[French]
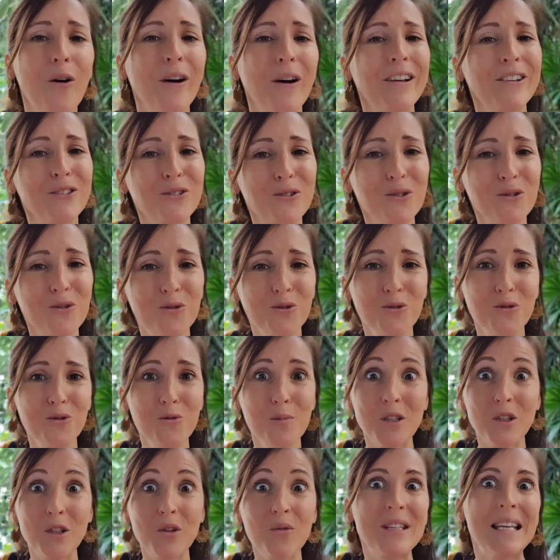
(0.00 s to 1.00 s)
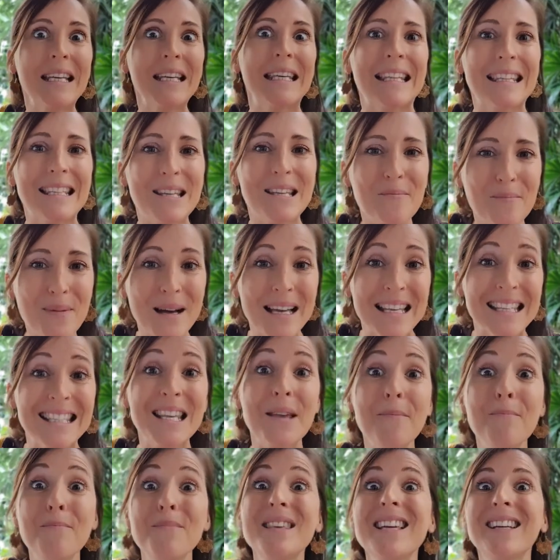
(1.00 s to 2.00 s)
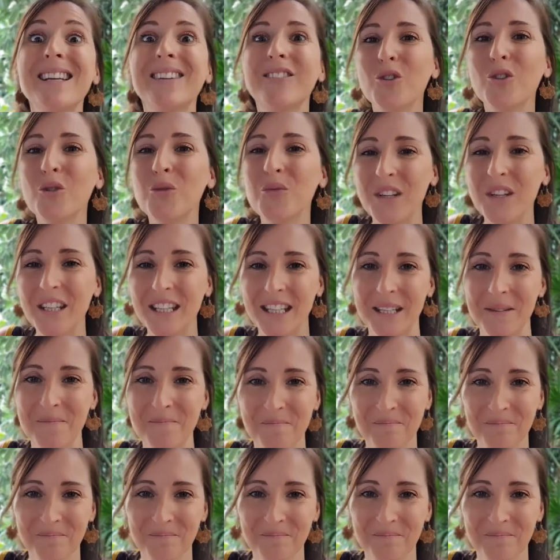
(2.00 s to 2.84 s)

on reste doux parce que vous inquiétez pas, c'est bientôt fini.